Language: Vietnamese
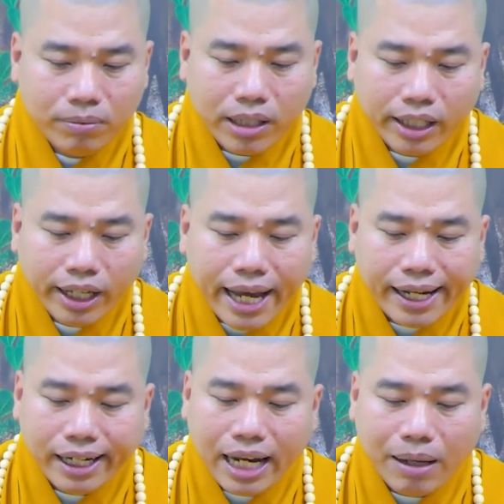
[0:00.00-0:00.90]
mà cái
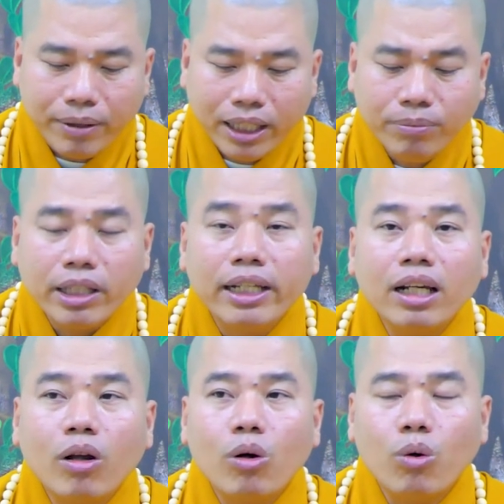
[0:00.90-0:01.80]
nghề này làm để kiếm
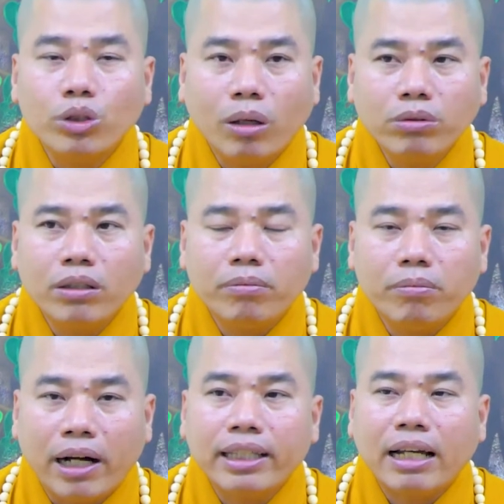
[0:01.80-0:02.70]
tiền để lo cuộc sống cho
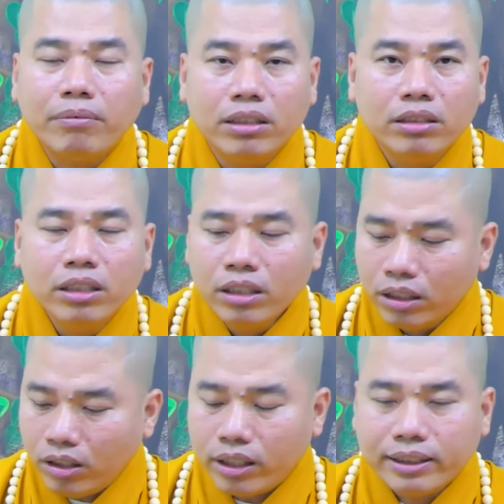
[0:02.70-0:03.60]
bản thân mình
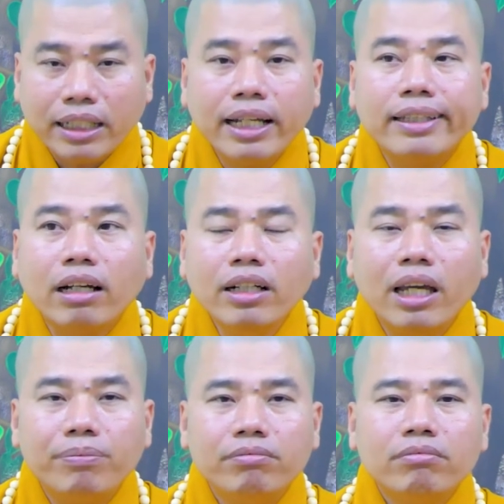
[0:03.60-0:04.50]
nên gọi là sanh nghề tử
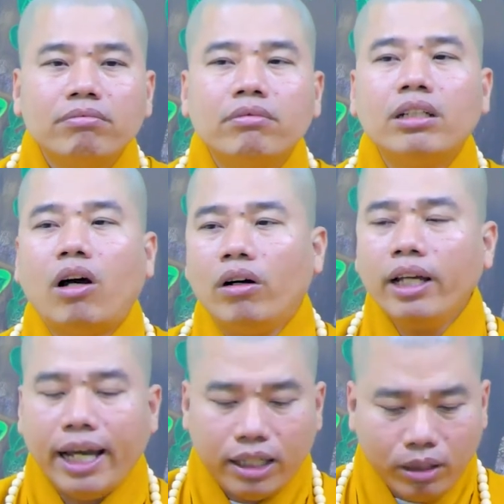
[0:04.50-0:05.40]
nghiệp nên
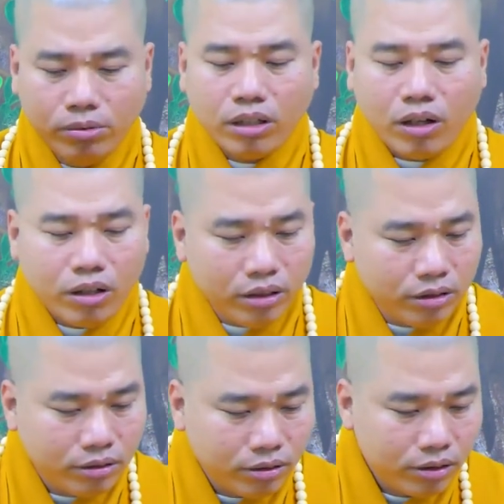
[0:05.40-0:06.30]
đổi nghề là đúng
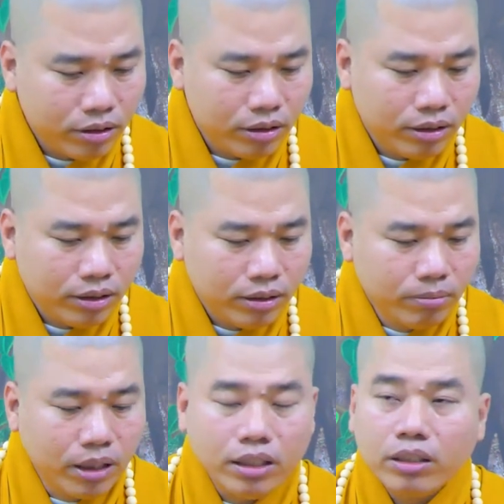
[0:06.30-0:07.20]
rồi
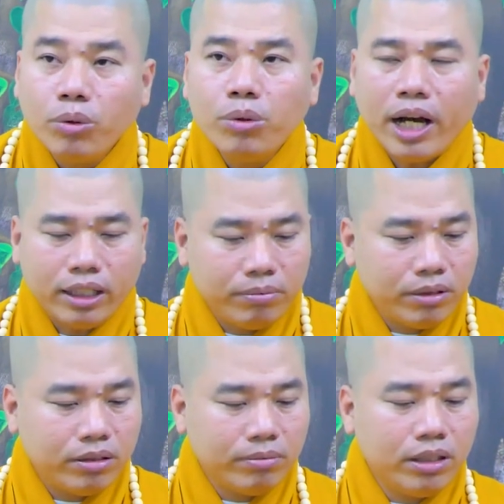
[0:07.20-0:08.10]
mình tu
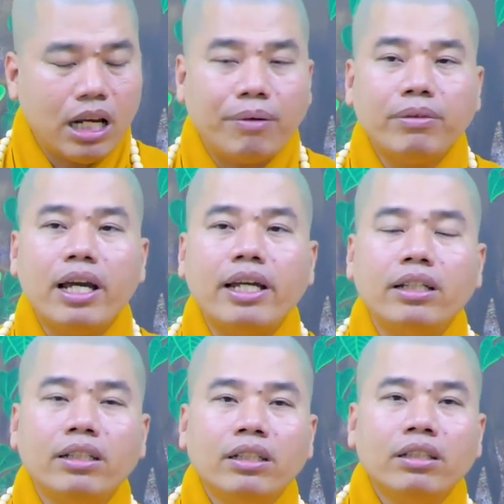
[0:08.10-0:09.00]
hành mà mình làm
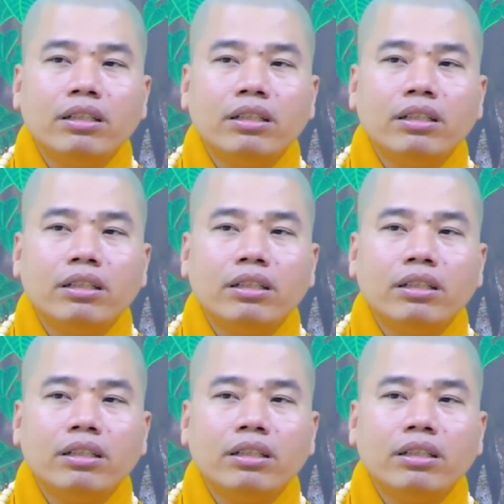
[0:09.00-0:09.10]
nghề